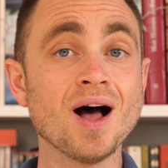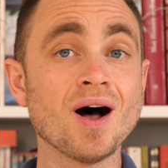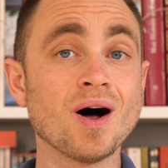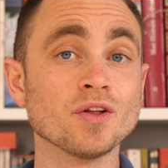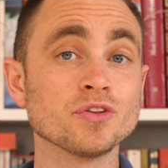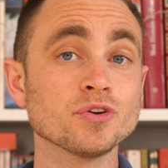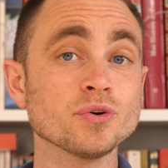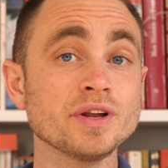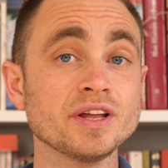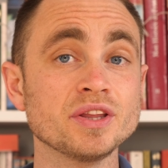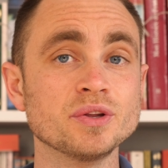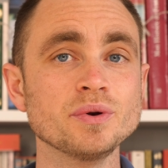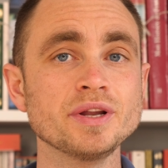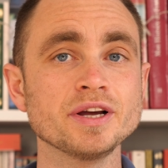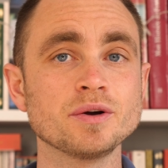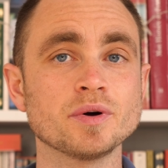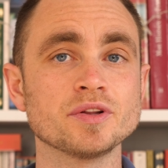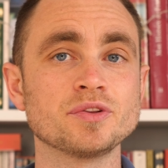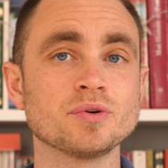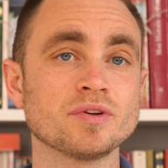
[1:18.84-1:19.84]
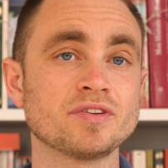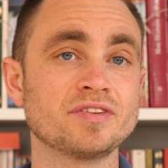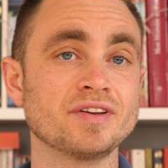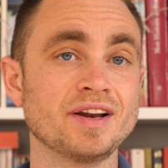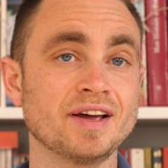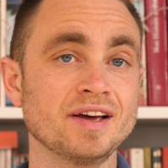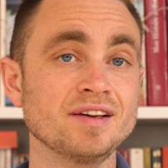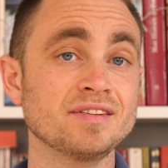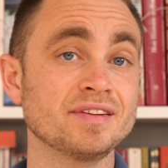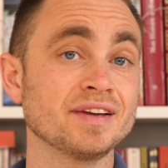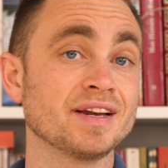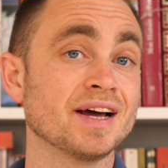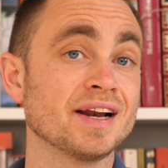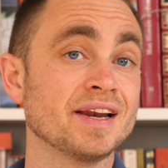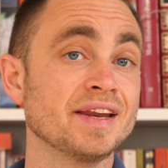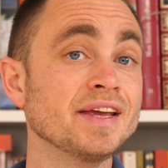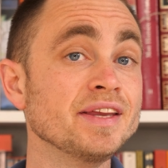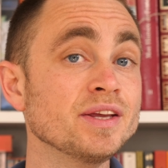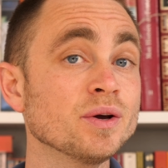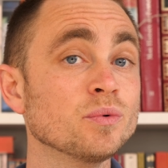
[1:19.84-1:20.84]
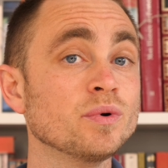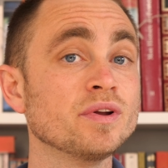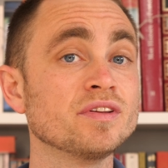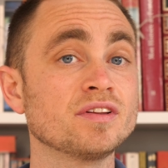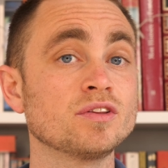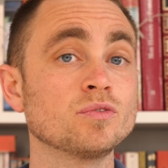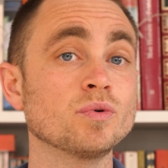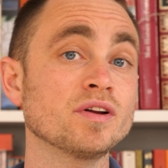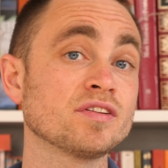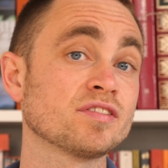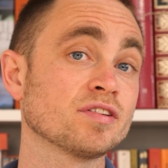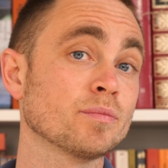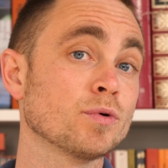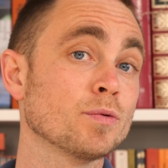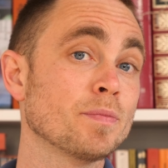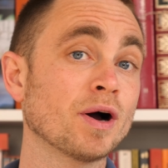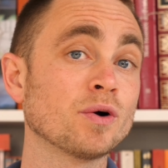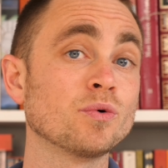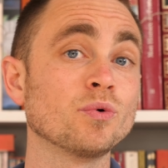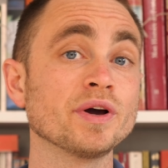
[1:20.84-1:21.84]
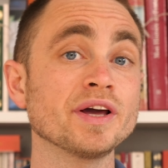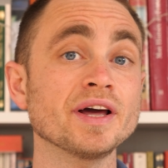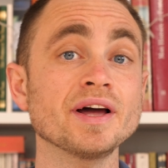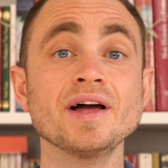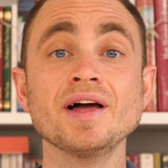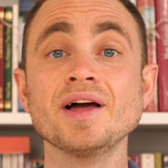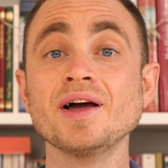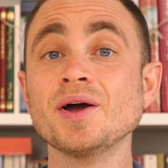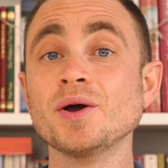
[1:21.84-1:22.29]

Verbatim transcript: Entre les deux, l'équateur céleste est la ligne où les étoiles semblent parcourir